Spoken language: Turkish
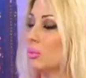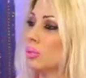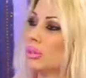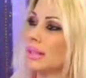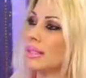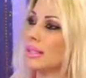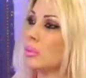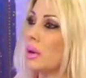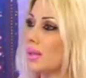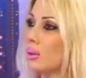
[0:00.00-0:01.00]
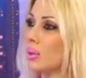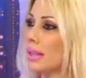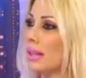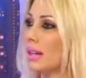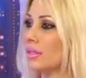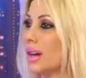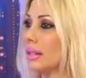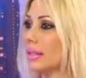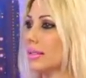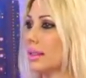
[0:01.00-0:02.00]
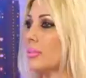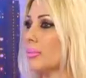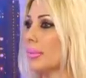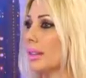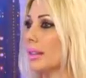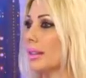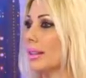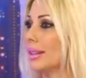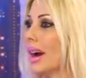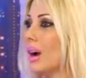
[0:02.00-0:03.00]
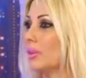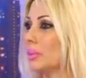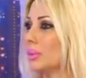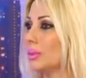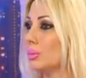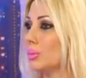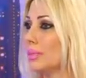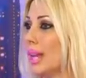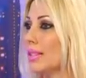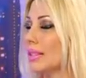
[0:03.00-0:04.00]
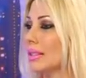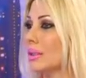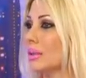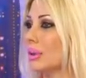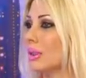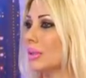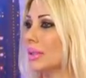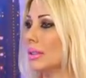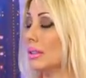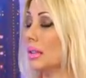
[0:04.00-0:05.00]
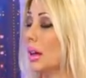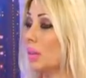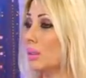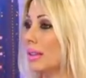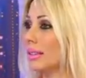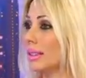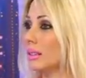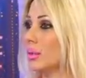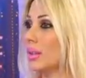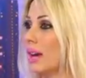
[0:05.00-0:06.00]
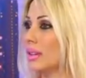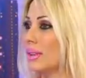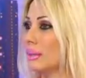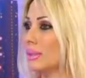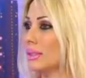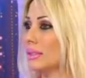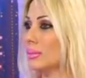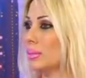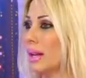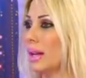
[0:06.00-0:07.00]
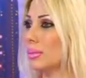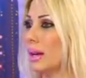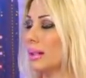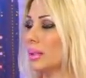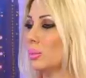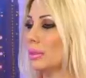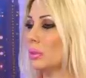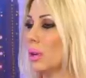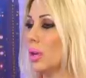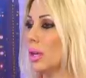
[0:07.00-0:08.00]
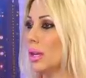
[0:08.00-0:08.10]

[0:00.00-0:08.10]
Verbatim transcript: Bunun aslında bazı ülkeler farkında e, Avrupa'da bu gerçekleşiyor. E, Almanya nükleer fabrikalarını birer birer kapatıyor.